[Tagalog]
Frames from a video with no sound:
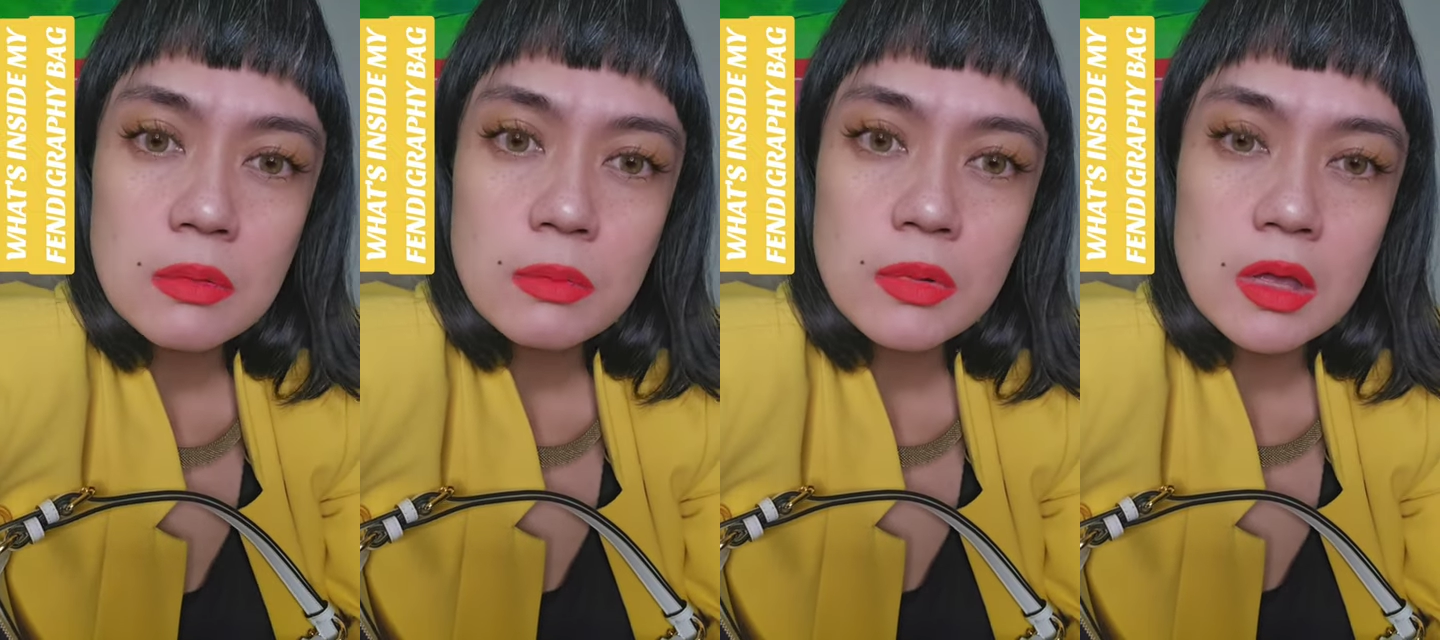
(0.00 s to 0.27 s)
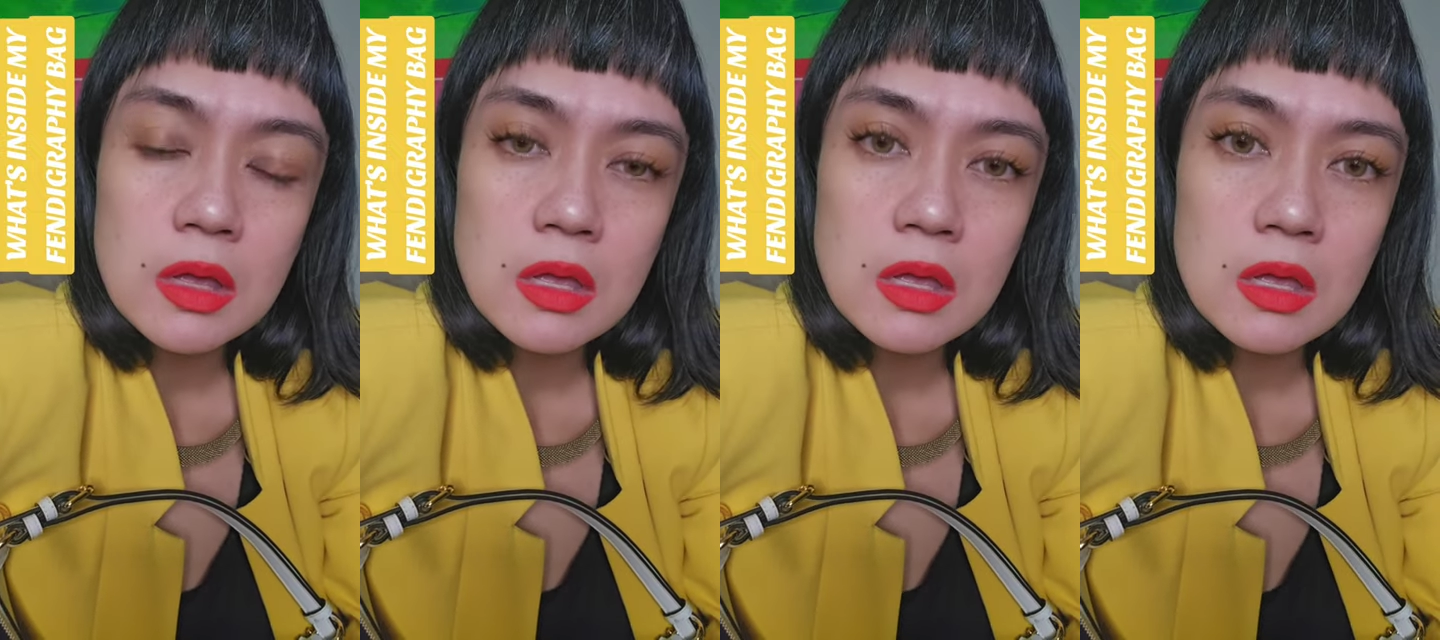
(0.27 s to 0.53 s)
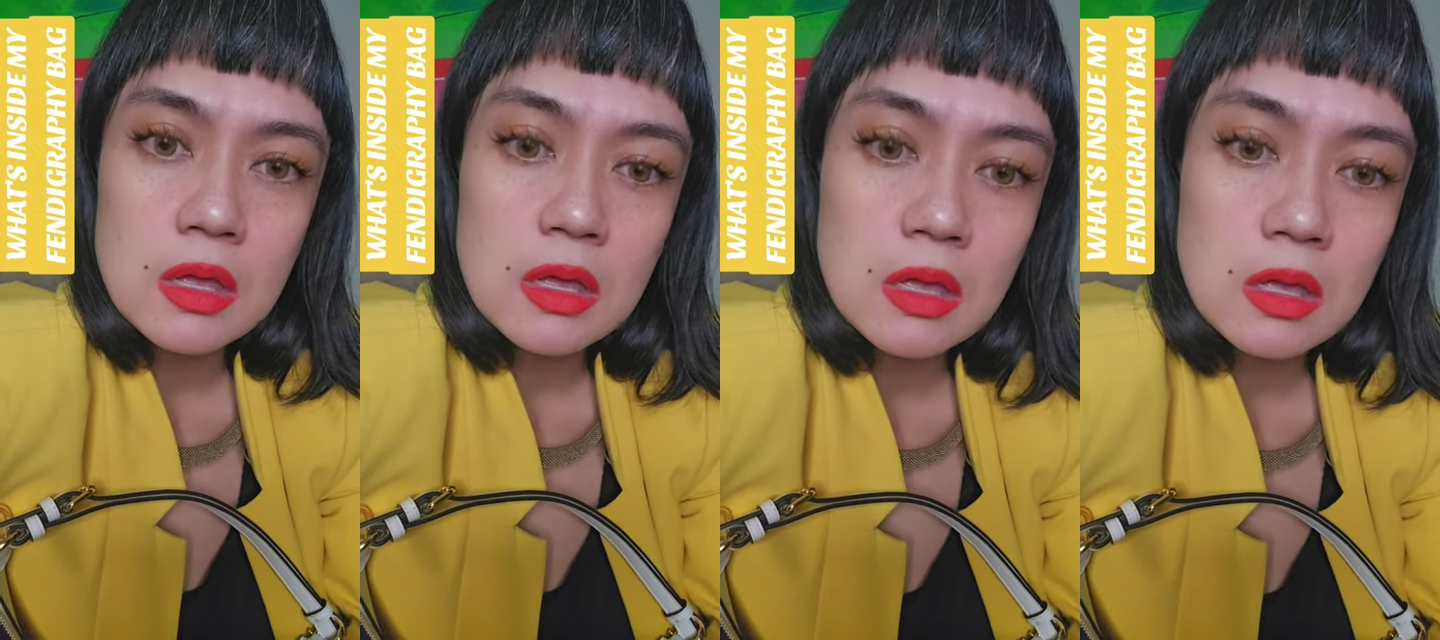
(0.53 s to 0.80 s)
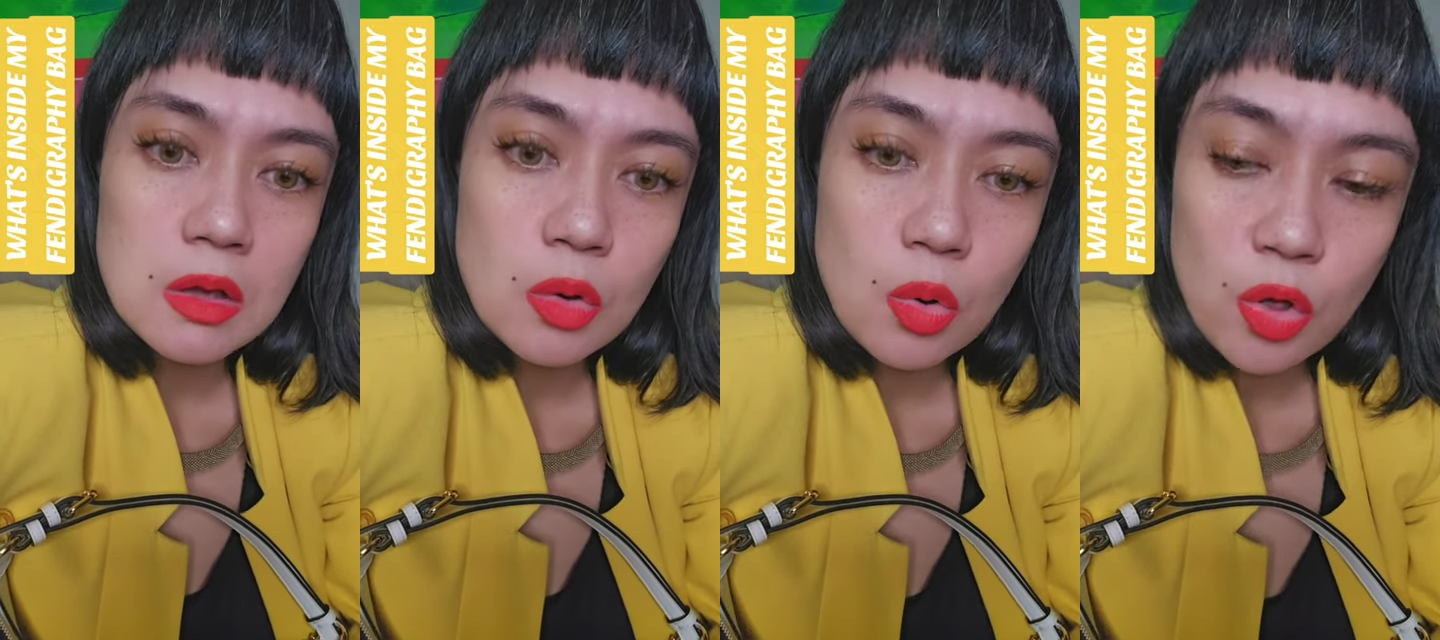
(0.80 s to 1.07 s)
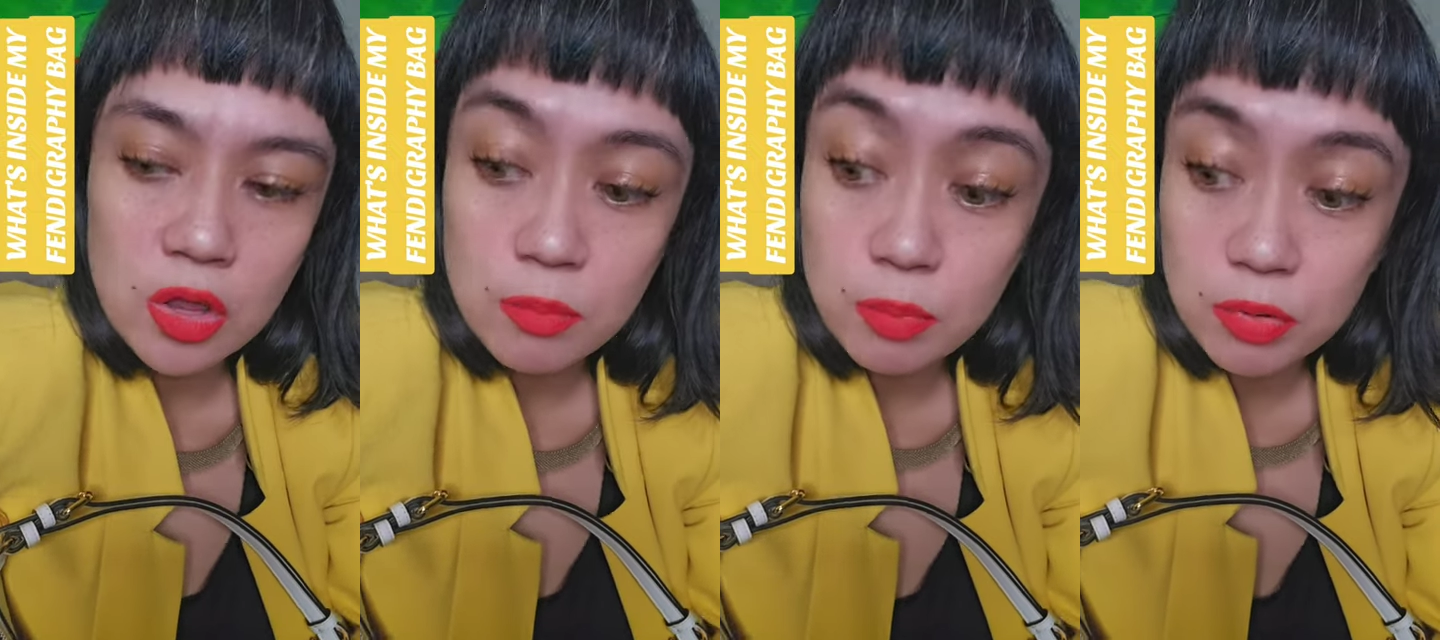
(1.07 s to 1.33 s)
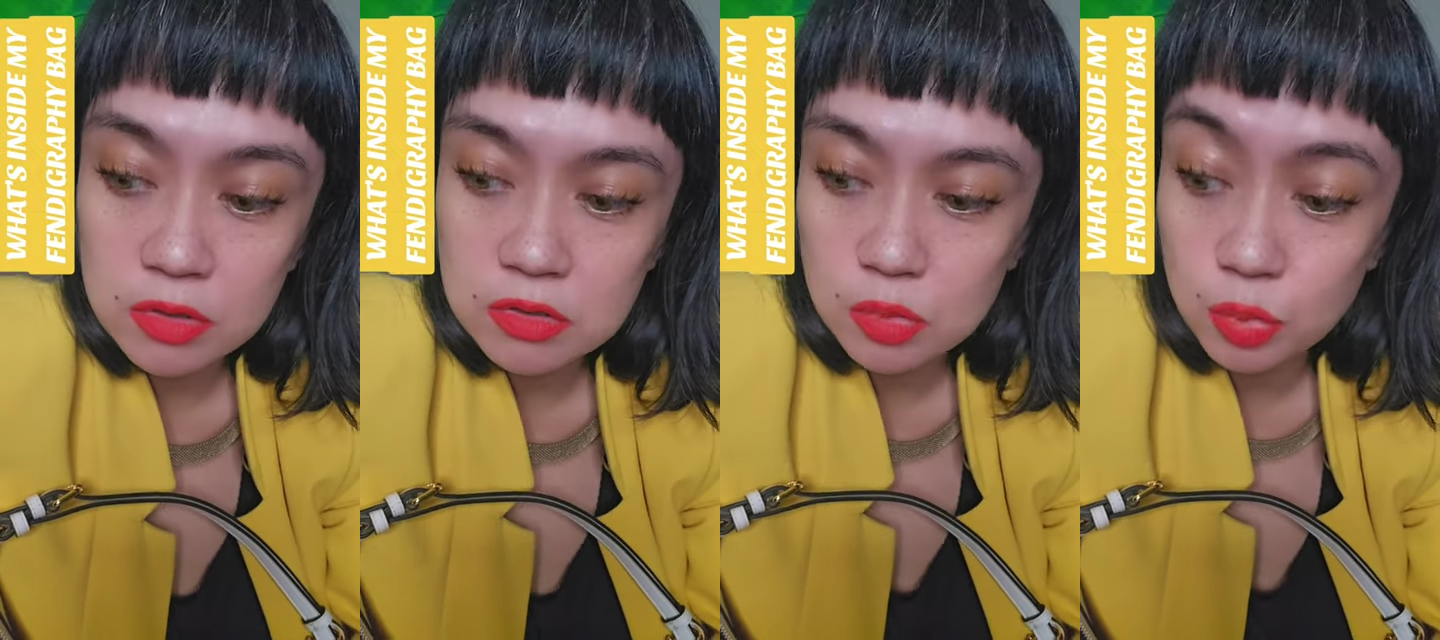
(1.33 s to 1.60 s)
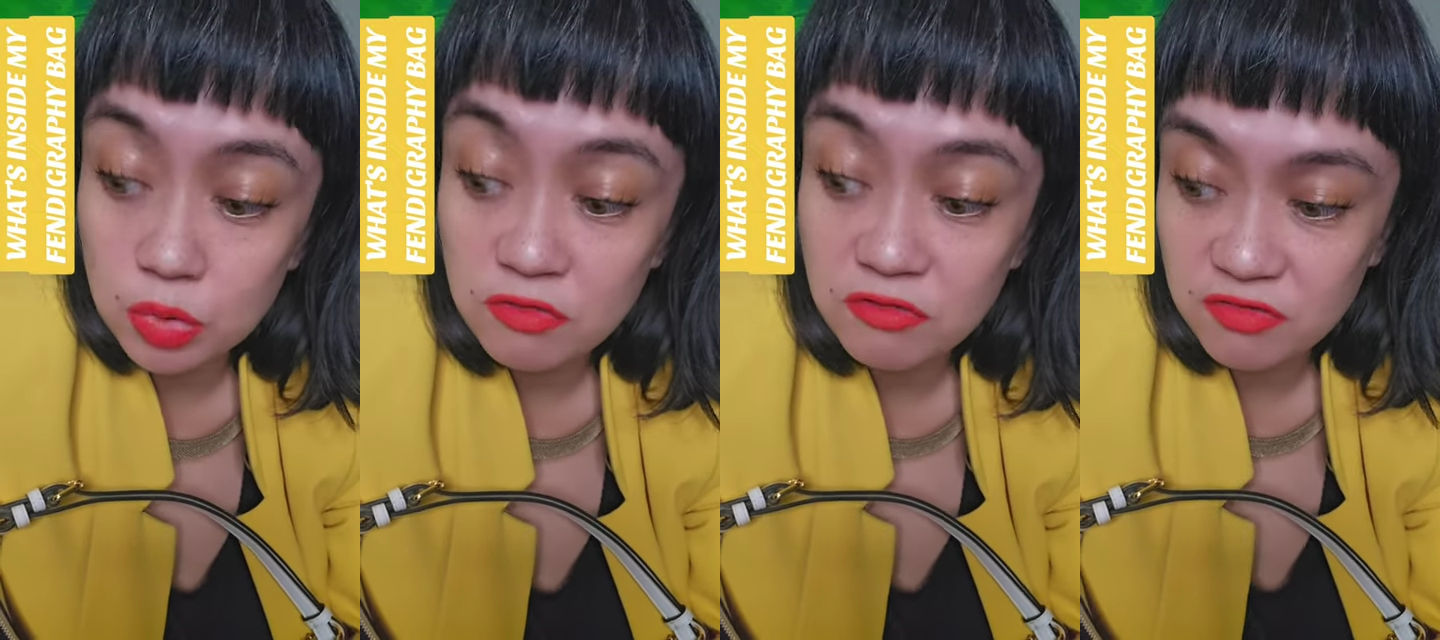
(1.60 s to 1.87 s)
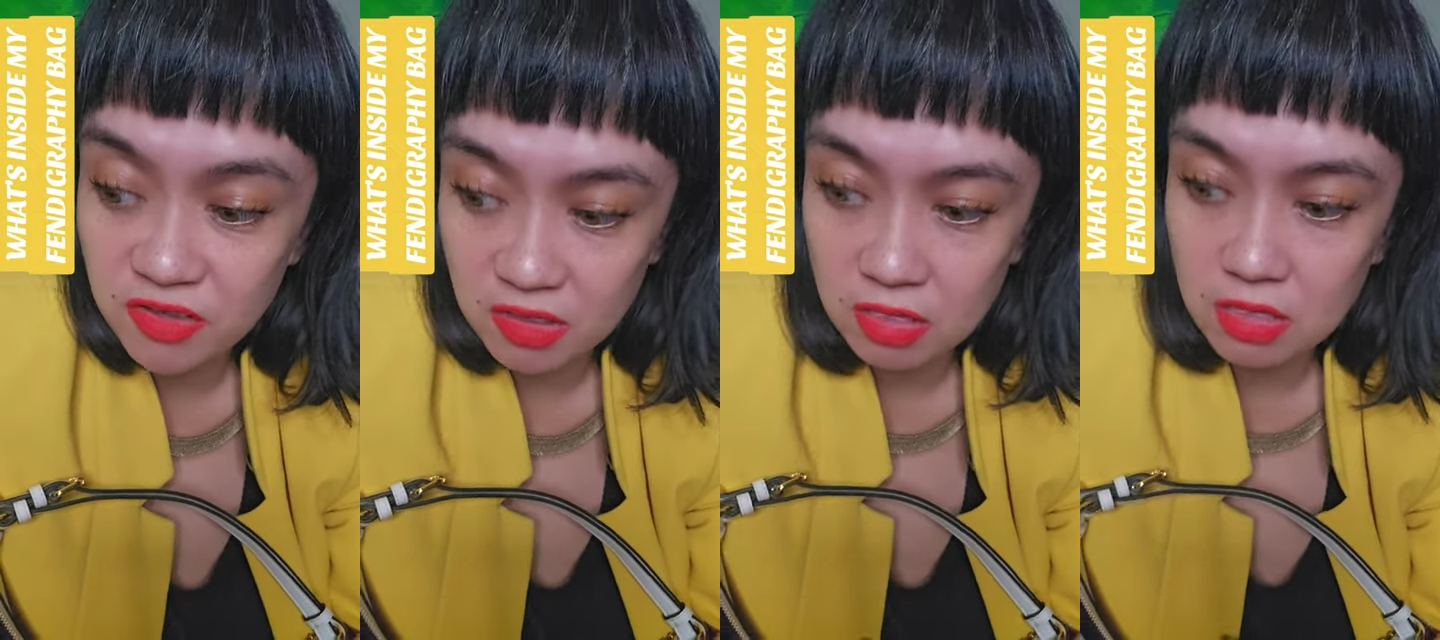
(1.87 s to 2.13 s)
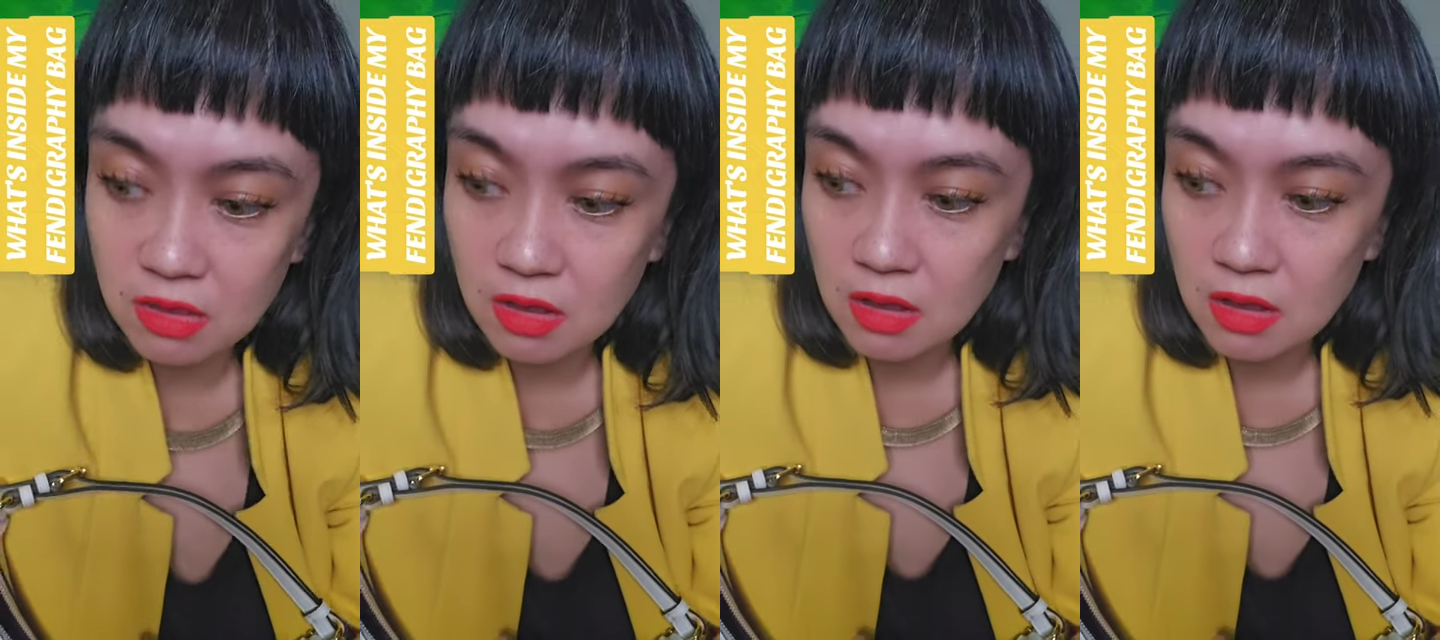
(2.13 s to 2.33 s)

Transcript: My coin purse would fit.